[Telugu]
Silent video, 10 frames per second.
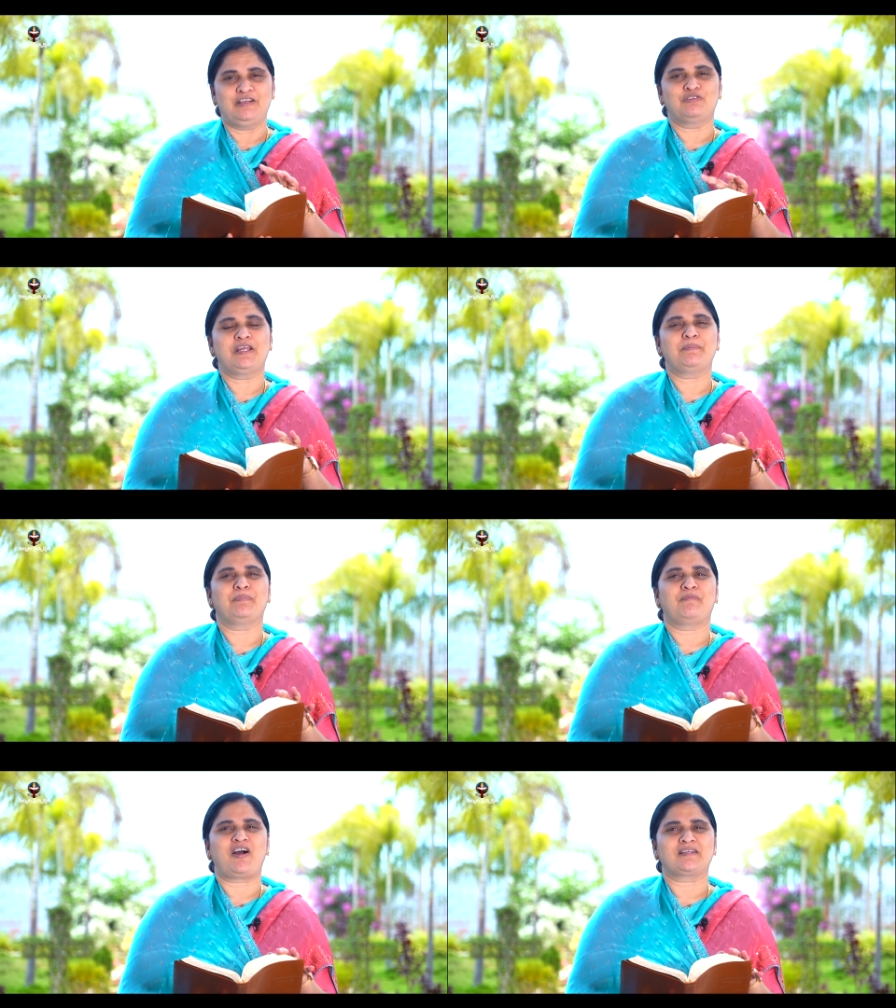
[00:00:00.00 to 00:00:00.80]
ఈ ఉదయం
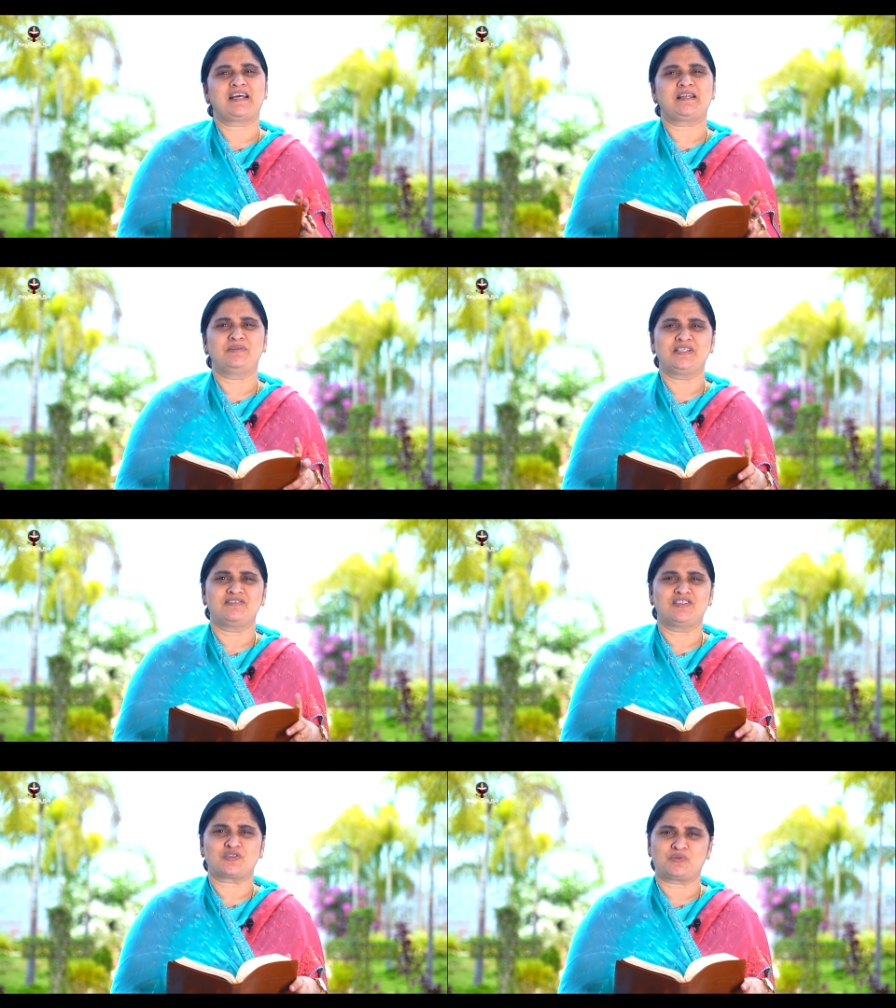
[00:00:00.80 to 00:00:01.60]
వాగ్దానం
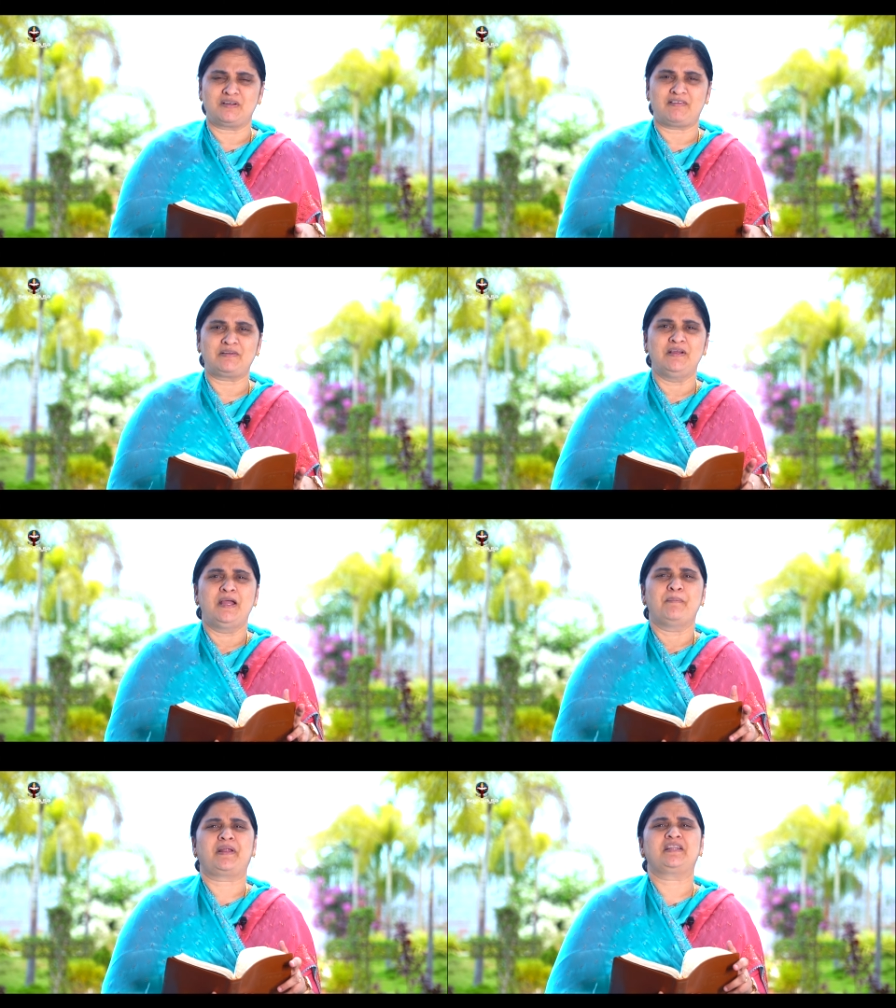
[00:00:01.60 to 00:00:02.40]
రిసీవ్ చేసుకుంటున్న వారు
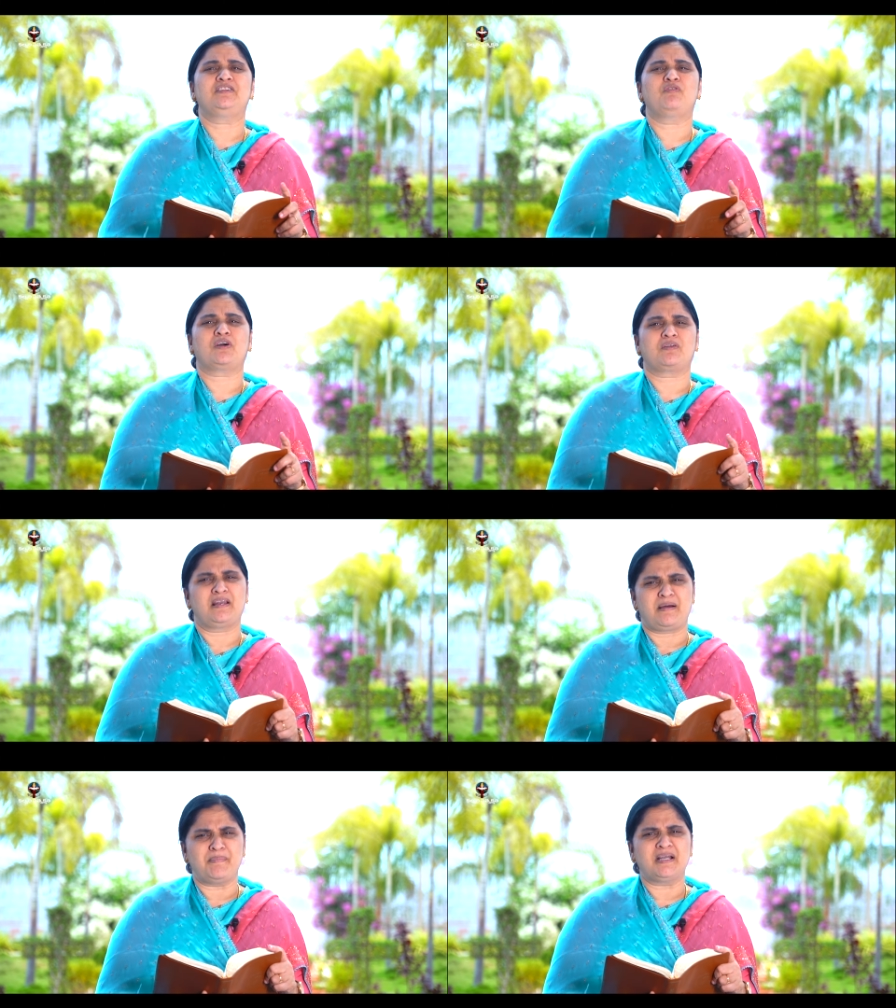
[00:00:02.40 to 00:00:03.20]
ప్రతి ఒక్కరూ
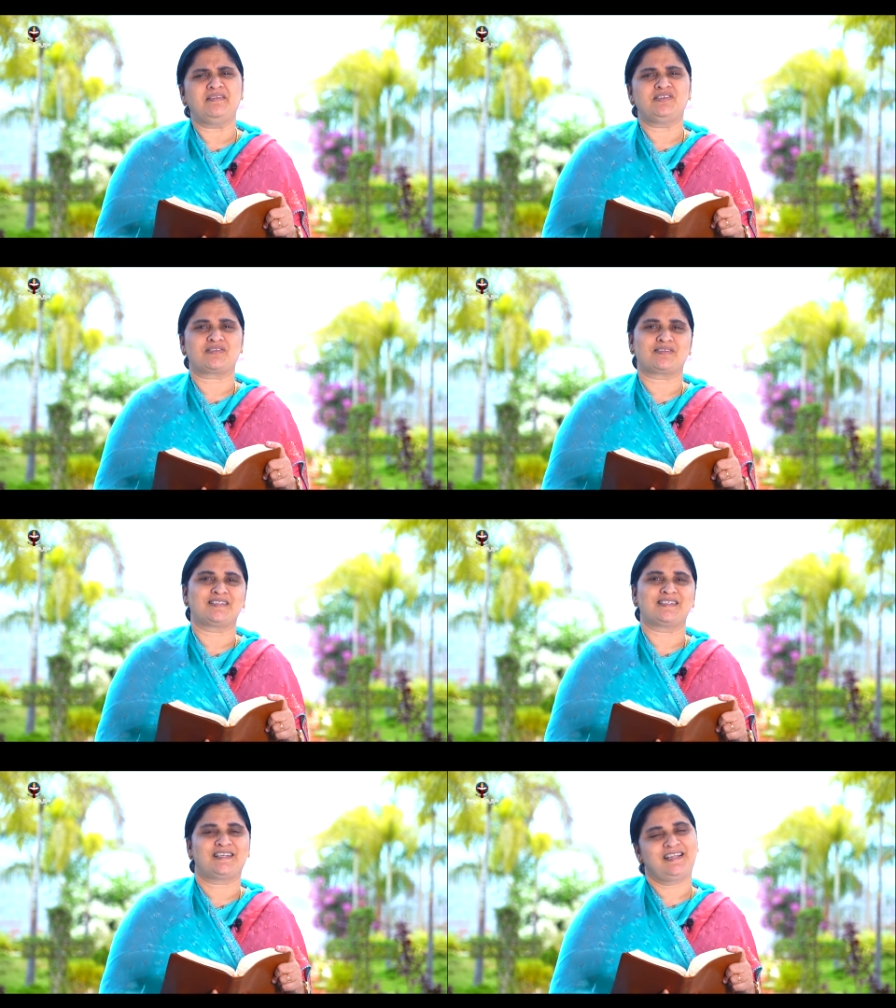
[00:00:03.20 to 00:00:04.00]
నమ్మండి
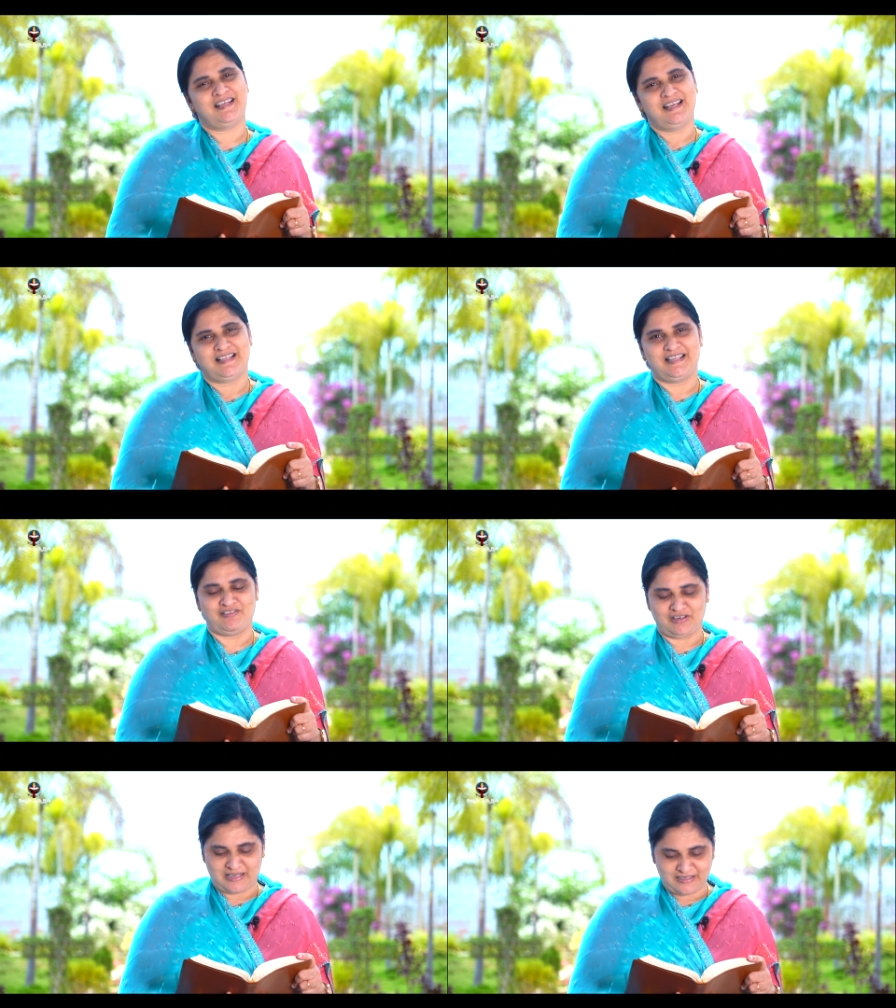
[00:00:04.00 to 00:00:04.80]
విశ్వసించండి
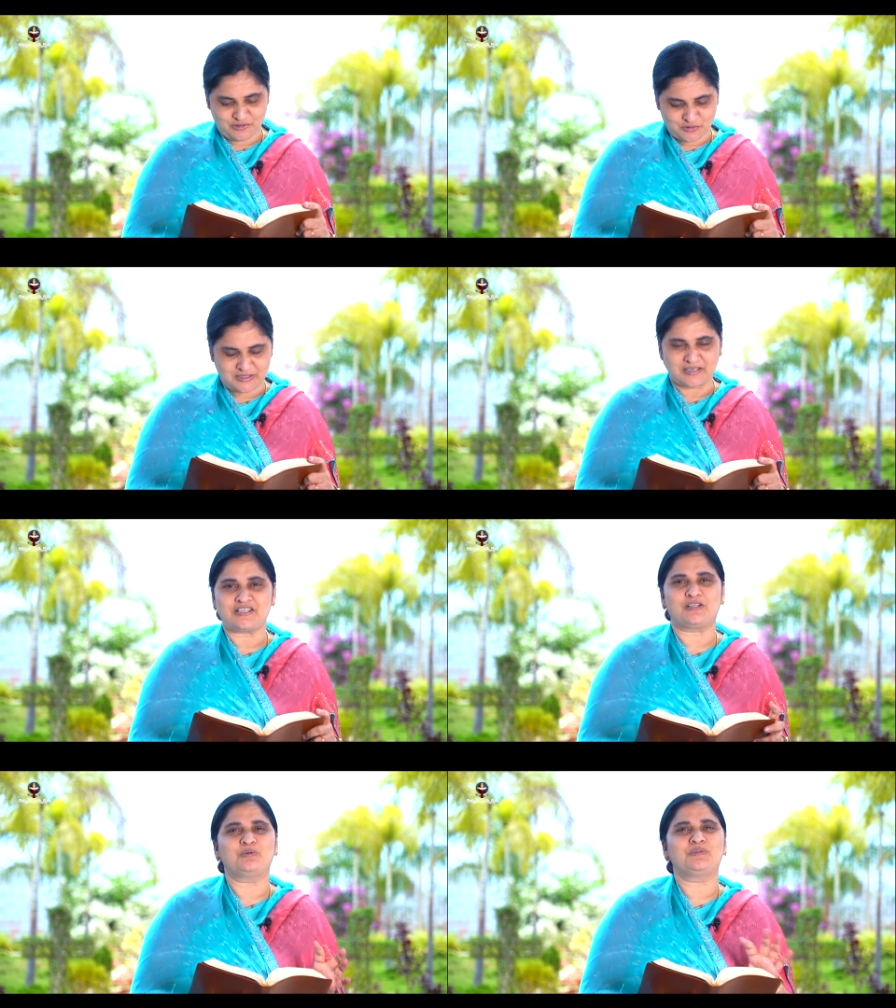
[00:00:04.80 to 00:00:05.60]
దేవుని కార్యం చూస్తారు
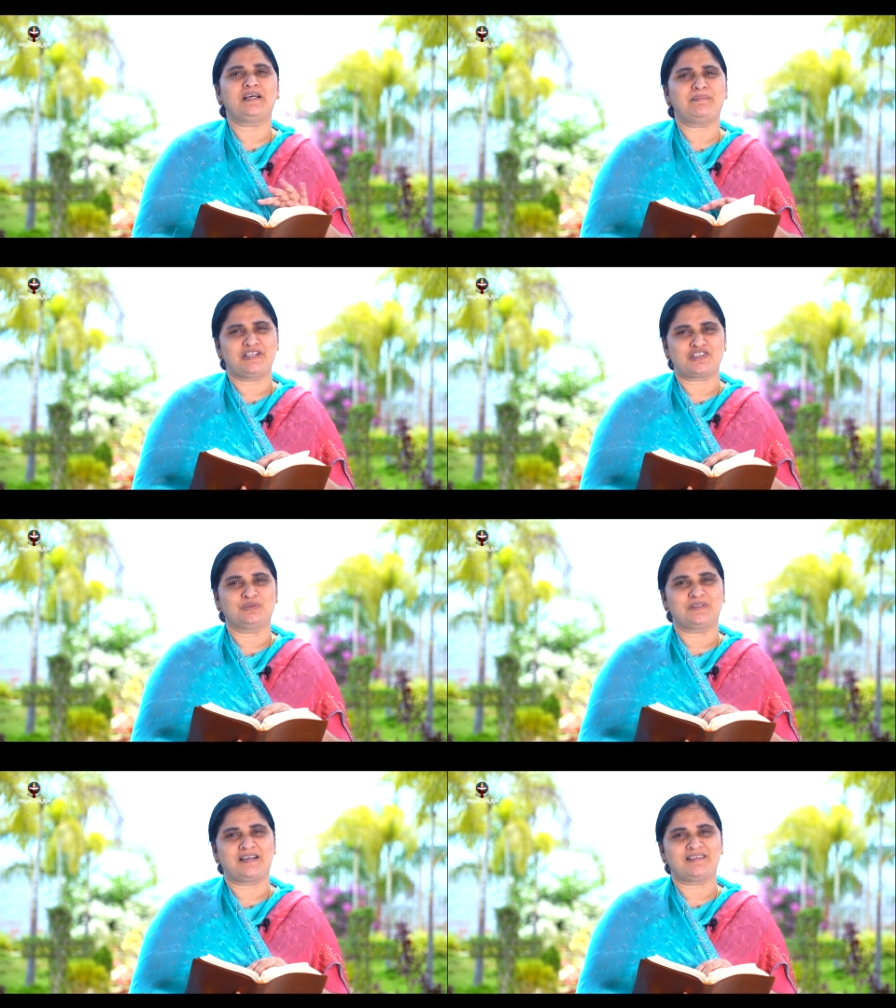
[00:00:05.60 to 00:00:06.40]
చదువుకుందాం నేను
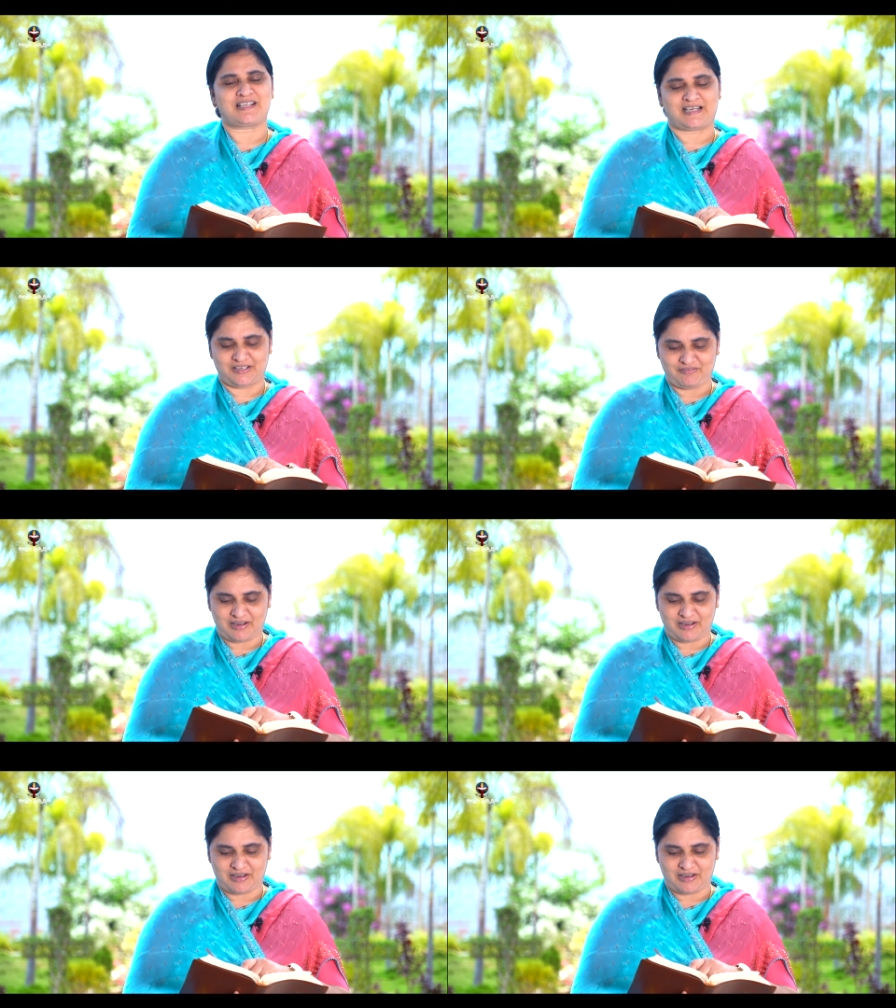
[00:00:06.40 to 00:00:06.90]
చదువుతున్నాను చక్కటి